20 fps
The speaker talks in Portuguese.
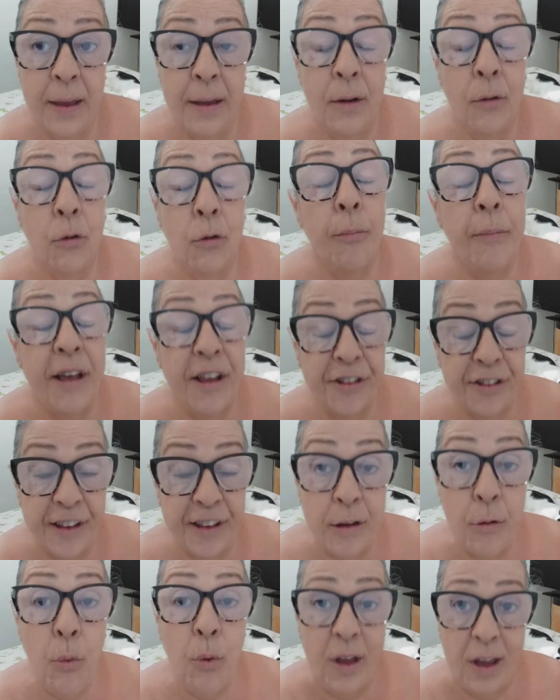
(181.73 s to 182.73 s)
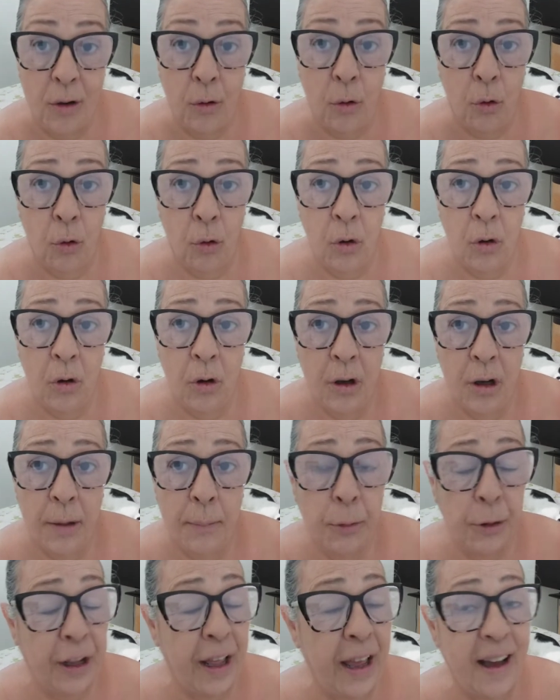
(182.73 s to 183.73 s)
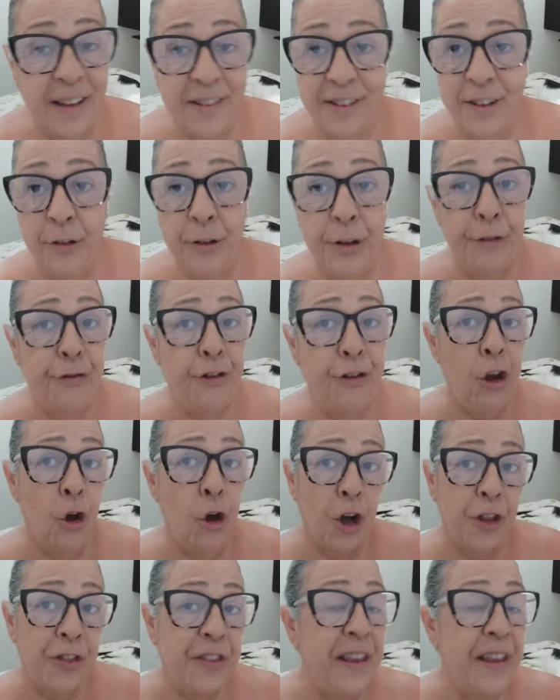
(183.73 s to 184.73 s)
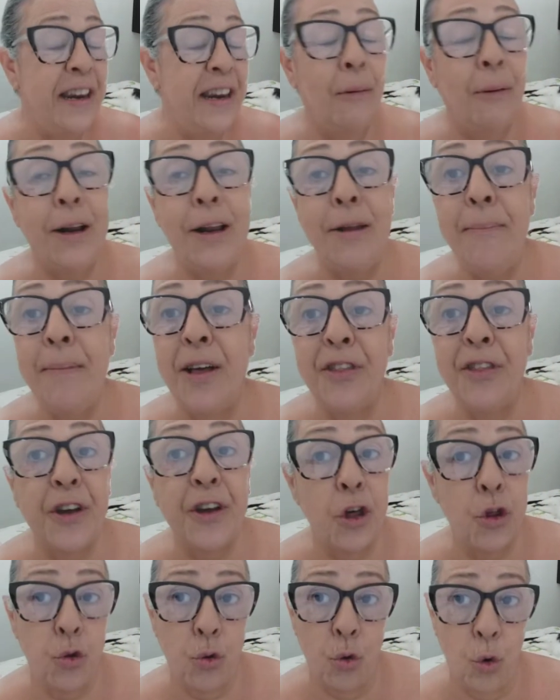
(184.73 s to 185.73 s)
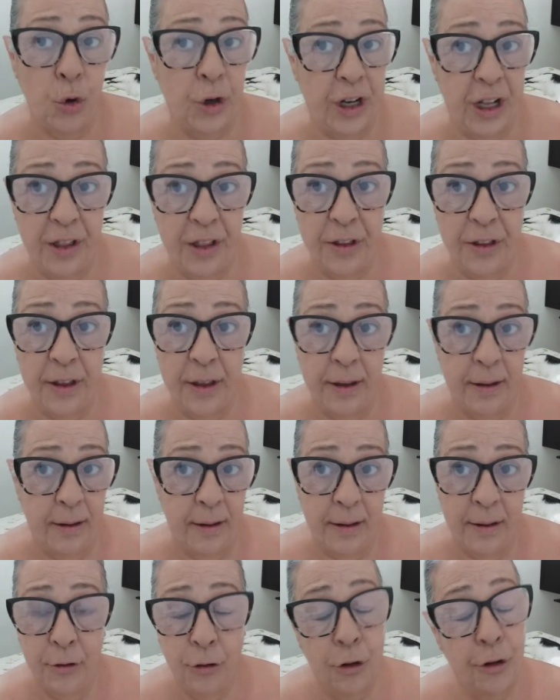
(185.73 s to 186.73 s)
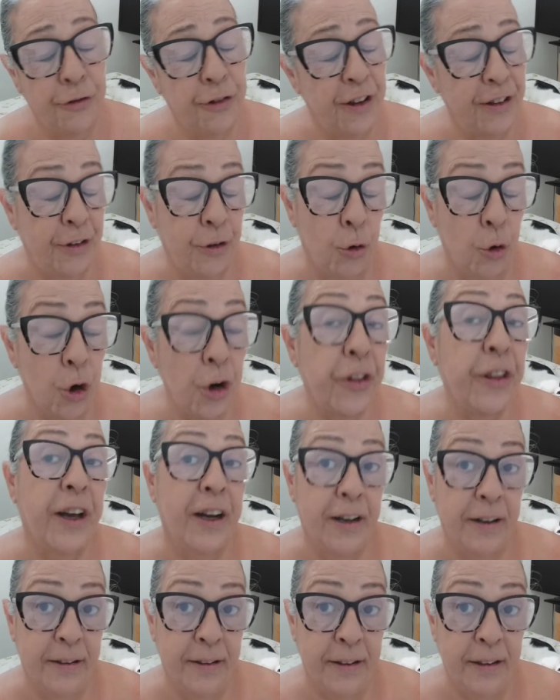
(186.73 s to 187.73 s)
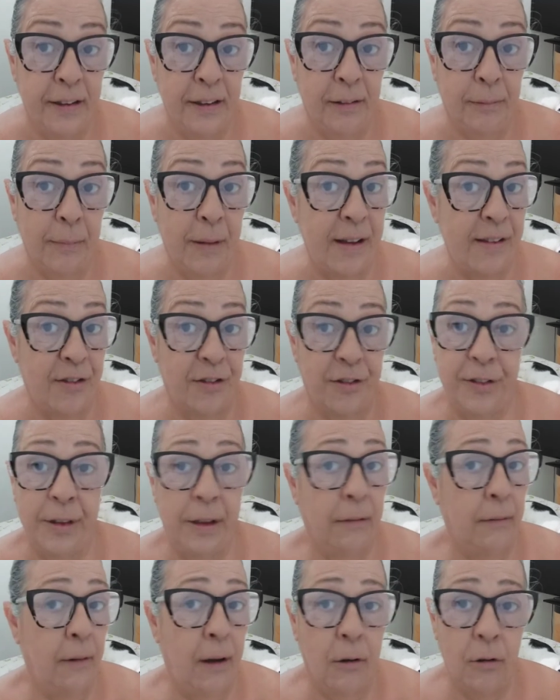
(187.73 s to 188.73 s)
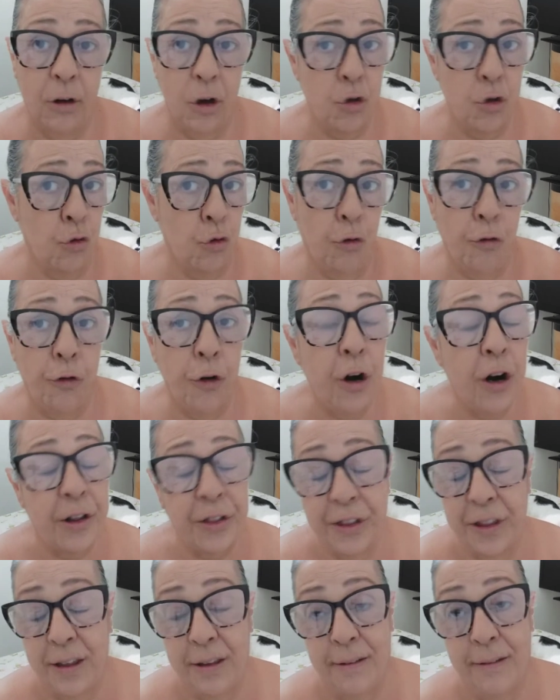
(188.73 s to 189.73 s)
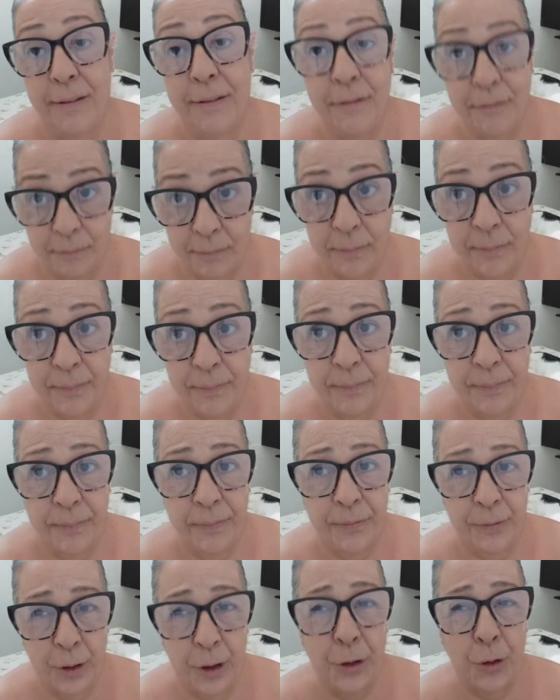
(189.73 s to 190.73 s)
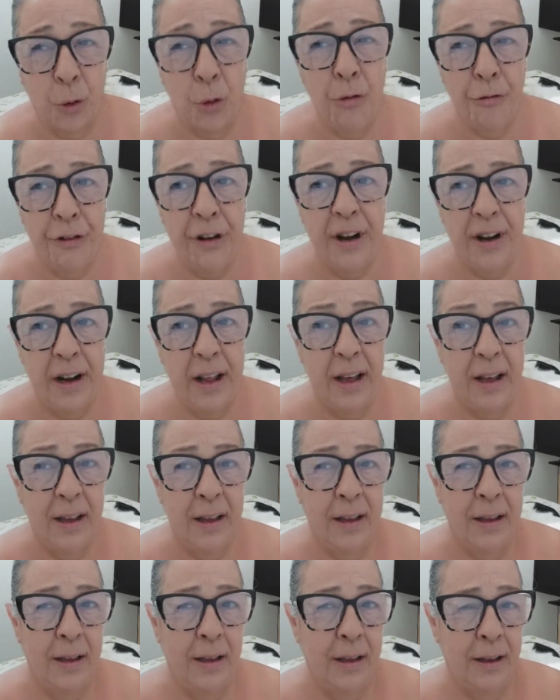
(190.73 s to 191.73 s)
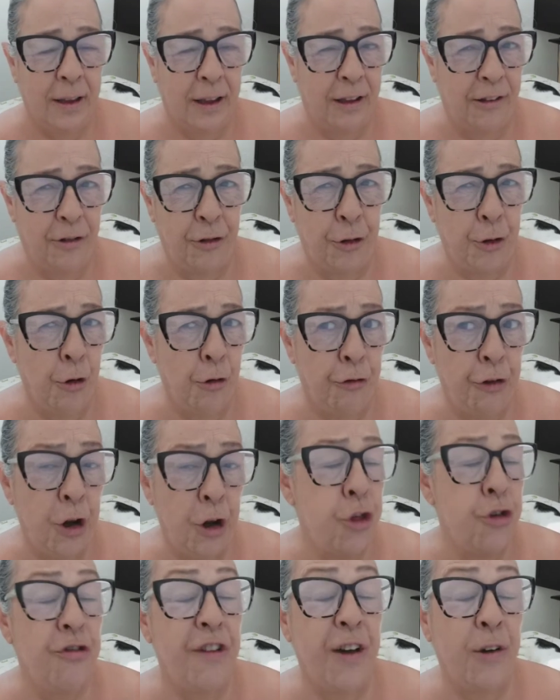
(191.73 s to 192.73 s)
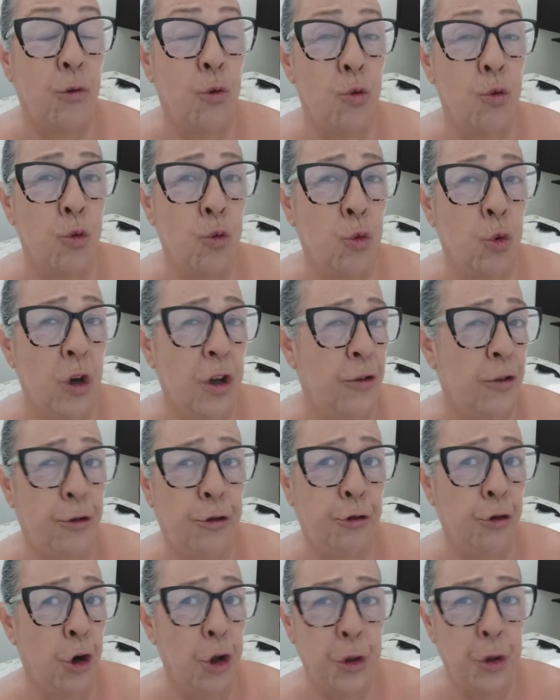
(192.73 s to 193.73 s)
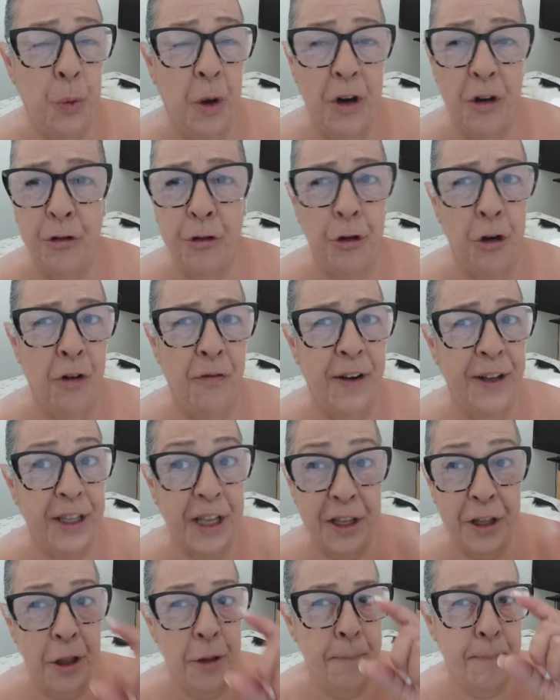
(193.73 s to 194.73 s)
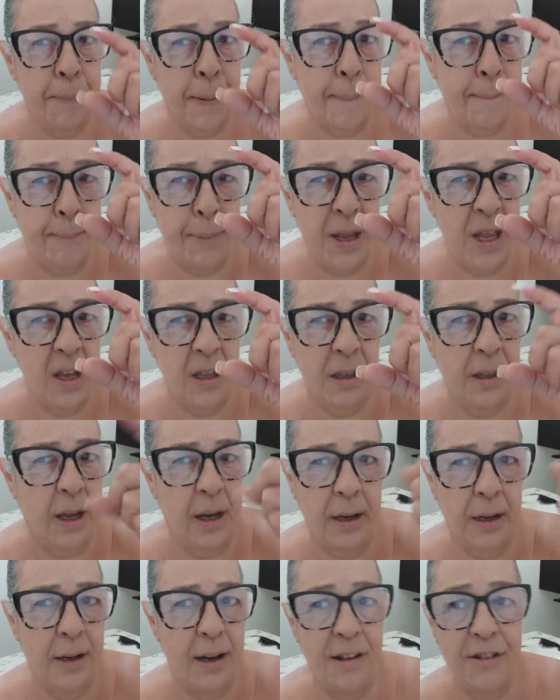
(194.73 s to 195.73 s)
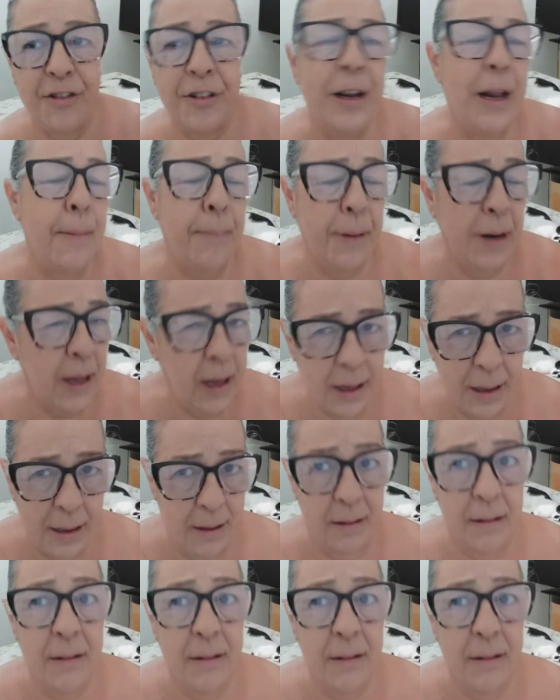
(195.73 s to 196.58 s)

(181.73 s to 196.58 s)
Começa aí o erro. Porque ração de filhote não alimenta cachorro grande. Só faz engordar. Mas não é um cachorro forte. pode convir, né? Porque se teu filho tiver com 18 anos, tu não vai estar tá dando papinha da Nestlé para ele.